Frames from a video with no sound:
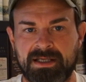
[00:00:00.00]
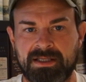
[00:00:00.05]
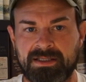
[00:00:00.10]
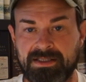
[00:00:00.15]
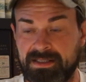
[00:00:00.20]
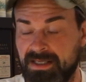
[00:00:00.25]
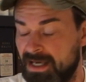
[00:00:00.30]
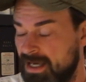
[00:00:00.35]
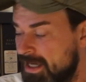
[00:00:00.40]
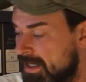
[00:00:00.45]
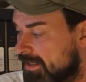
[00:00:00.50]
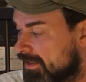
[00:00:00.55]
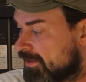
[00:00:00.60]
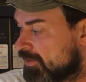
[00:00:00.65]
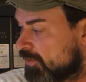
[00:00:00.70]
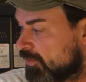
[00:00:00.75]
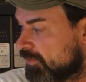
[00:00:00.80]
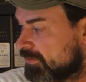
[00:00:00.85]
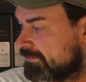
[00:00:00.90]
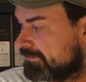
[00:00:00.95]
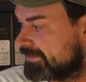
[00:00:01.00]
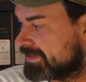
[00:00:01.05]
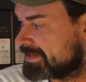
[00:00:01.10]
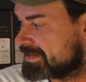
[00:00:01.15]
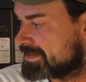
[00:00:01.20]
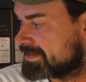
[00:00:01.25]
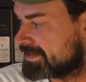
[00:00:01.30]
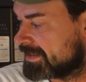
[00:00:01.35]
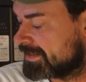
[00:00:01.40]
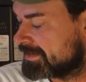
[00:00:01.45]
Ja, und wir
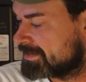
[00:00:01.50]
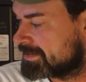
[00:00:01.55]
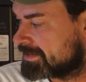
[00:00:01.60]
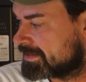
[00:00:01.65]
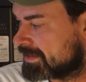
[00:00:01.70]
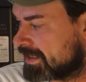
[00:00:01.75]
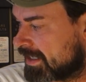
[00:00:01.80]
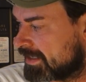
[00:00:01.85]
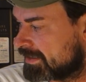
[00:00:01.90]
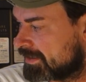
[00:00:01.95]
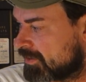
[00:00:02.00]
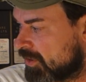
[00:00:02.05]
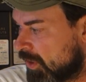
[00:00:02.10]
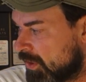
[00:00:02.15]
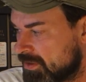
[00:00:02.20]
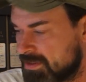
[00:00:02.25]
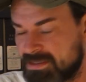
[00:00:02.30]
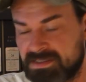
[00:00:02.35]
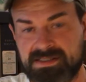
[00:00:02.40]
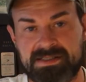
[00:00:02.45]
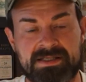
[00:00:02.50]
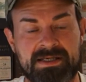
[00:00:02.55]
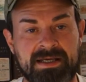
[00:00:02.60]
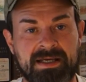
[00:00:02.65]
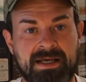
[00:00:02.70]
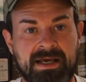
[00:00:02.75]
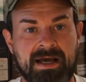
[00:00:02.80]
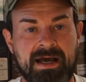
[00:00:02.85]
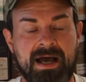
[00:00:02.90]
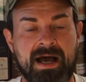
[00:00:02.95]
sind an der
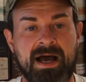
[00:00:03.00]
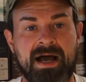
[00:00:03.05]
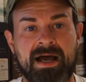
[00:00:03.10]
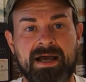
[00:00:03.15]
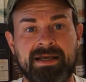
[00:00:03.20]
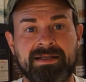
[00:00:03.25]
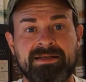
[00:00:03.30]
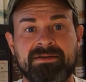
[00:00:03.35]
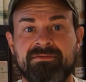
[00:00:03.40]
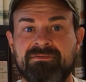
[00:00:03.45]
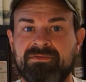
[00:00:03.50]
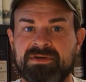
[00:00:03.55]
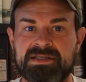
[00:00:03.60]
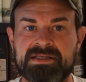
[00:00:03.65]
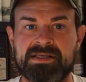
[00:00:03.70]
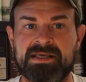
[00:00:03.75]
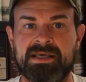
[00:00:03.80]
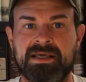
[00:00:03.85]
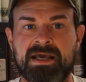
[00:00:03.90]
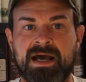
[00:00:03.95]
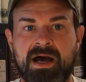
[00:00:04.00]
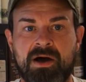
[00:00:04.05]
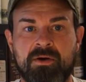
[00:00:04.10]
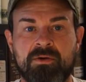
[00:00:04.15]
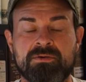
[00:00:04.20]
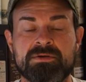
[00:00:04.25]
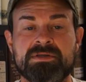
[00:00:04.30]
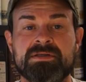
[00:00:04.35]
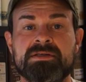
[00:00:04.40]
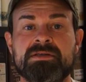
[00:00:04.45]
Ostsee. Ein Whisky
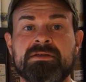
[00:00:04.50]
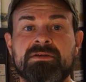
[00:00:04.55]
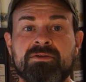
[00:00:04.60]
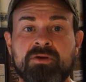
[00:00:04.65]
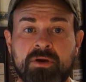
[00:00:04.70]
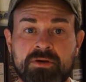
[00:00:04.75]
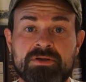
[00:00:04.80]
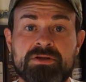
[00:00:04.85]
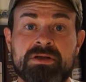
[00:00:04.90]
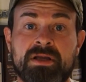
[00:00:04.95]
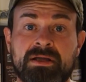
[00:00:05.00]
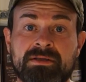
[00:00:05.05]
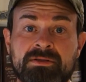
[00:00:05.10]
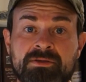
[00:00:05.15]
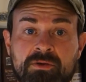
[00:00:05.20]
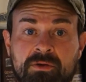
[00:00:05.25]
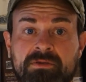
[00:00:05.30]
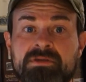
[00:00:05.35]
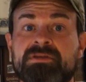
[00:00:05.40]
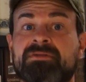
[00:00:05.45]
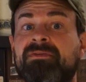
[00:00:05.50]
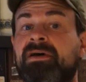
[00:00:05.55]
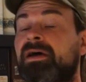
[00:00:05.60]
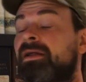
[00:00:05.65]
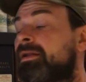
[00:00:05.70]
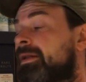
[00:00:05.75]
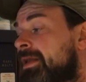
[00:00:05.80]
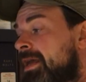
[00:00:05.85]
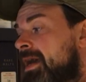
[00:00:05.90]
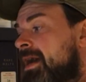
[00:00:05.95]
aus Deutschland und
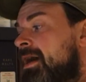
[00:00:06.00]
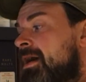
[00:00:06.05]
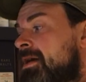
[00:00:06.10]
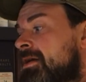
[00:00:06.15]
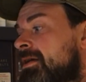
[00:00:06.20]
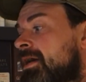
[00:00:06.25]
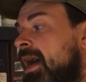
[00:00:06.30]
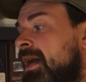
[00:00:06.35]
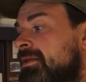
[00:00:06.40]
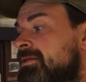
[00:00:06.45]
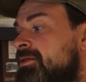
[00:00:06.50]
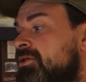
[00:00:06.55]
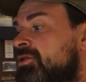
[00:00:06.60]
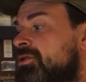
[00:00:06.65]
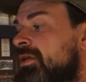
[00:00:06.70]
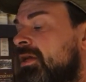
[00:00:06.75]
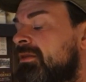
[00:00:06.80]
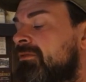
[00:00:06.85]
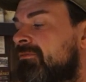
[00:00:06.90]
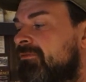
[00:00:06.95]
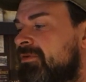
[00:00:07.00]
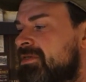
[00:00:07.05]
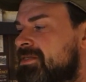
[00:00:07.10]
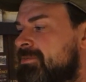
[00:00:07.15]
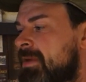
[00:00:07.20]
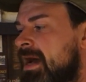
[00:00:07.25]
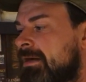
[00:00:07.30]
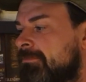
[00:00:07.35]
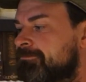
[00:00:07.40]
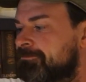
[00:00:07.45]
zwar der Hansestadt
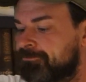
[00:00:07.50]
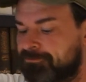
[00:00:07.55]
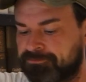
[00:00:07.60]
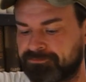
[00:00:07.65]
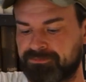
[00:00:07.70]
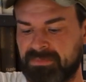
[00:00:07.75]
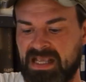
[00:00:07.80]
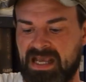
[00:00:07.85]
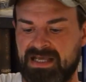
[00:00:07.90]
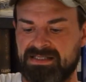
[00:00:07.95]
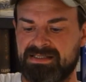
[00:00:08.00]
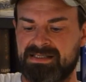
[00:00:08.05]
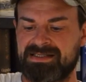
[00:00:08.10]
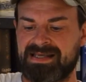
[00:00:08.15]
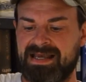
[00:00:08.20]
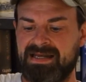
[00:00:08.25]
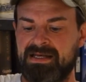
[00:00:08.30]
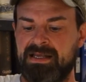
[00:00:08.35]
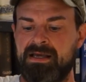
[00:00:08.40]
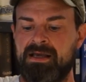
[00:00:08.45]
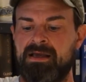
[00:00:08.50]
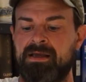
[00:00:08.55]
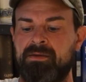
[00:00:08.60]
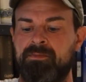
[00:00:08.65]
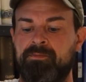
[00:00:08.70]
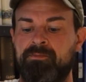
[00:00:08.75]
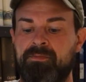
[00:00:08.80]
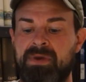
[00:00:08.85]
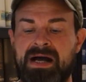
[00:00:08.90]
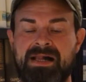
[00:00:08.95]
Wismar. Es ist ein
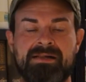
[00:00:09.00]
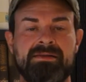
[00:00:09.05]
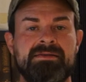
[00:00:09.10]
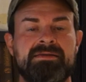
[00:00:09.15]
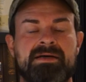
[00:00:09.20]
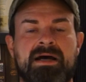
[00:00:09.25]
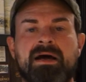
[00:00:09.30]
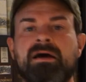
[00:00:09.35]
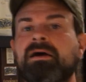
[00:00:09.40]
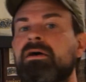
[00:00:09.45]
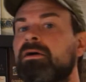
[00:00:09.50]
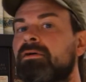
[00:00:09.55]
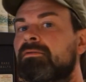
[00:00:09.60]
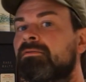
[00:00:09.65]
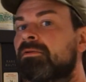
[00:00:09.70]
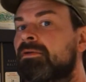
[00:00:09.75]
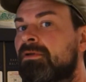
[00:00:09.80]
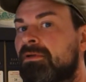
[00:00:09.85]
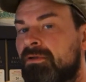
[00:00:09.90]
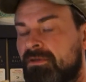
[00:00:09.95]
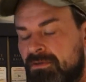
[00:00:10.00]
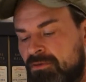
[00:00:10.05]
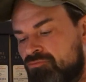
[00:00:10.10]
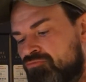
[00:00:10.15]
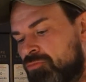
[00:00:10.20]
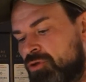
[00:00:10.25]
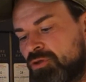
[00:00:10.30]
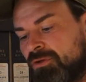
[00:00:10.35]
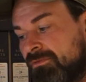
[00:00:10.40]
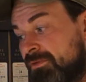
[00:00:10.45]
Baltach
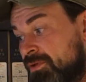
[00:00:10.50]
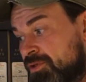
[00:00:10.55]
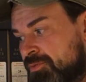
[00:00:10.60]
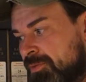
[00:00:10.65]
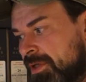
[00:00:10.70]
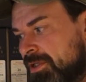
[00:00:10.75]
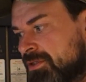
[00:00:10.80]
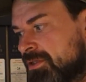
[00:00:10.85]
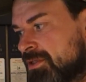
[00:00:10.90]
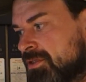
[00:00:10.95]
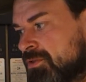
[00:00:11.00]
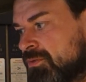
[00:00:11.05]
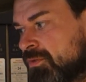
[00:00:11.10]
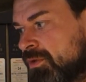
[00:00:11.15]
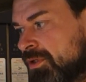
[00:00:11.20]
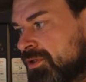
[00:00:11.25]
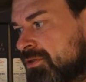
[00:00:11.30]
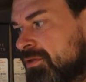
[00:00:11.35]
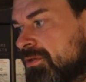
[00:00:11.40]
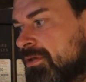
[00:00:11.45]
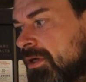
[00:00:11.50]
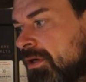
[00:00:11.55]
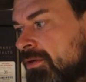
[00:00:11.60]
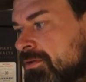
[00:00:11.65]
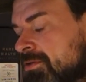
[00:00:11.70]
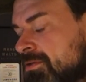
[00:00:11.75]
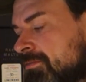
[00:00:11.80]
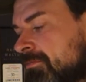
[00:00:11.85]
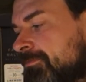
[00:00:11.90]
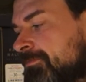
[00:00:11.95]
ich hoffe, ich spreche das so richtig
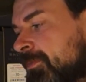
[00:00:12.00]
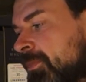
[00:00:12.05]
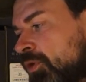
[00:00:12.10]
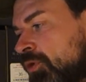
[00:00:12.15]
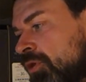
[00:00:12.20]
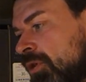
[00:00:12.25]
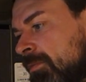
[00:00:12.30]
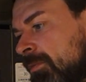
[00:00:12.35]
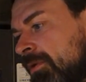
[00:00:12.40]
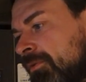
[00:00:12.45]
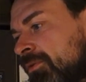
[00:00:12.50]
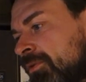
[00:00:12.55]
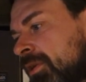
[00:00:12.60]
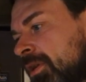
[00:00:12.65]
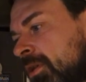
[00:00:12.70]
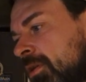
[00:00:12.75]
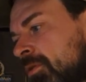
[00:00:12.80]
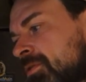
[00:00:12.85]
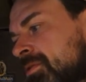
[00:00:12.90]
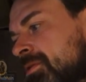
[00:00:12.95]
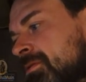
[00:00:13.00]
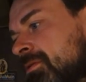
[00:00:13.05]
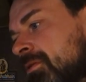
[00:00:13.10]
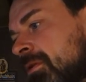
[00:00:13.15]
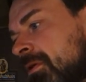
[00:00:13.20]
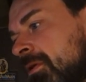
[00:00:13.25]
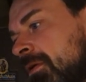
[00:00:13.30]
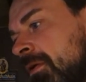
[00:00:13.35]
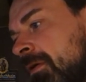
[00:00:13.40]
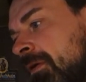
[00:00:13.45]
aus. Ich gehe mal von aus.
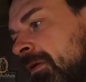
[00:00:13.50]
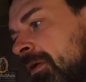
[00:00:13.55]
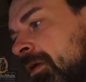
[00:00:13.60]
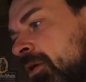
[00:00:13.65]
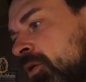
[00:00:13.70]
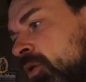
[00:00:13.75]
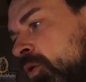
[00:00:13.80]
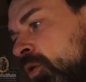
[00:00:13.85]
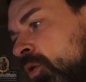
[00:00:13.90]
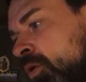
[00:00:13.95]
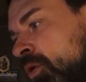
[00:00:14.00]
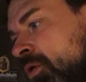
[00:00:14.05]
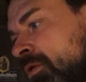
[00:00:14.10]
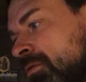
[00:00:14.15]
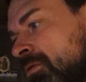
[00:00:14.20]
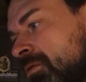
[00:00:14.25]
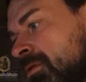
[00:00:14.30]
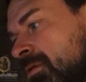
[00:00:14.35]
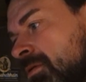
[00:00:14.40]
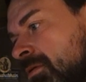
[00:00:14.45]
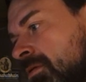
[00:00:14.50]
Und